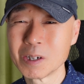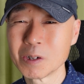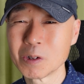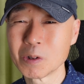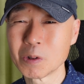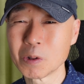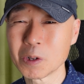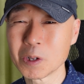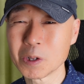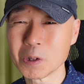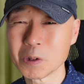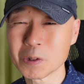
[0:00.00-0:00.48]

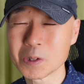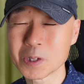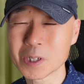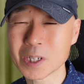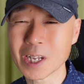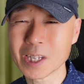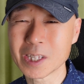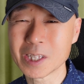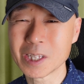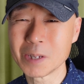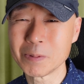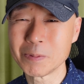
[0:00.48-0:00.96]
これを
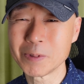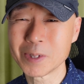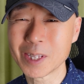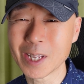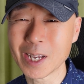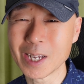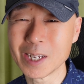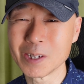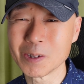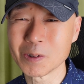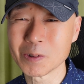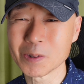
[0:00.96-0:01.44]
使ってみ
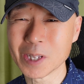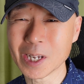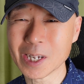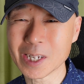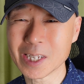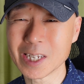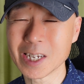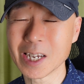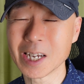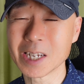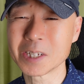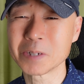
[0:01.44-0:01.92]
たいような
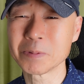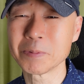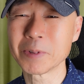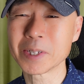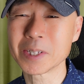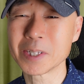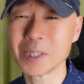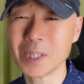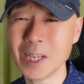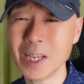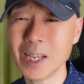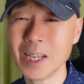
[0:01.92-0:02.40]
気がしま
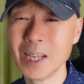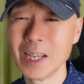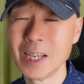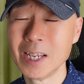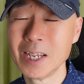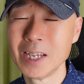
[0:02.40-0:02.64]
すね。